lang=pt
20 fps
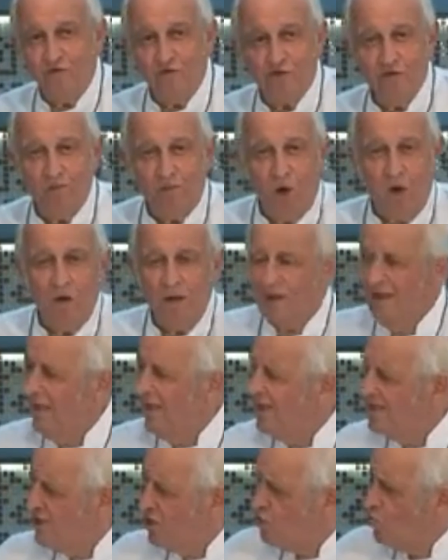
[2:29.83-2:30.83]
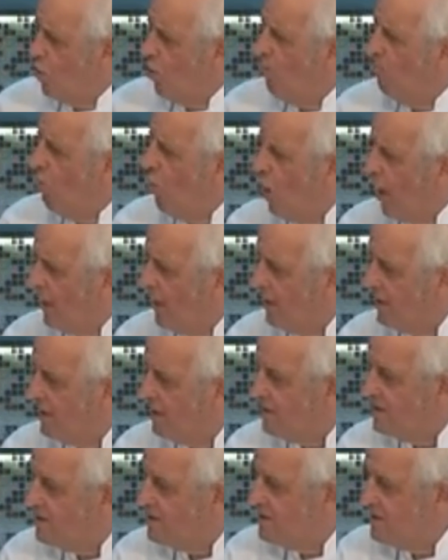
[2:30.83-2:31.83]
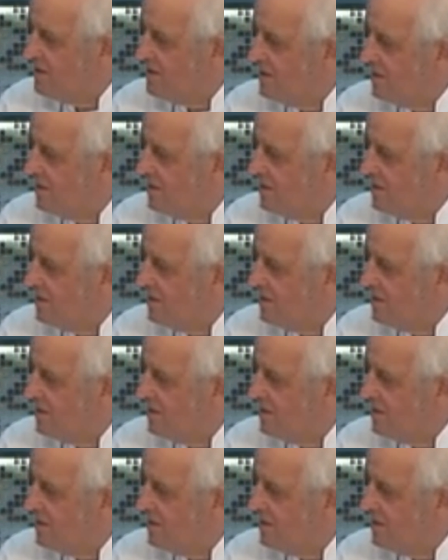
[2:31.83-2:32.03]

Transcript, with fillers: Luiz e ficou 11